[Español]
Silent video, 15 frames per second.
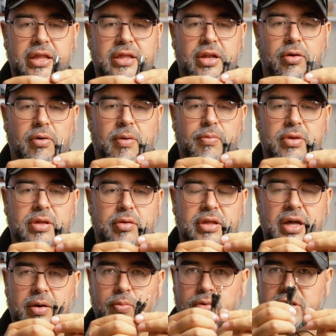Este lo vamos a
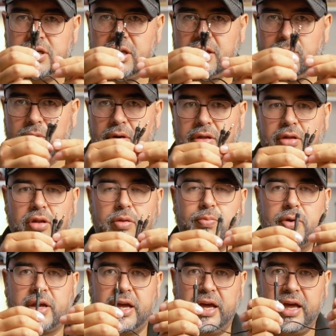usar muchísimo nosotros
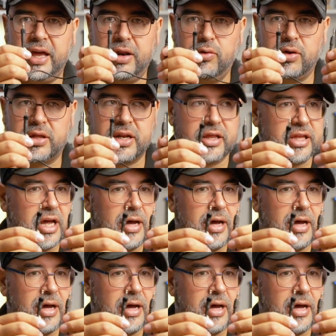porque nuestras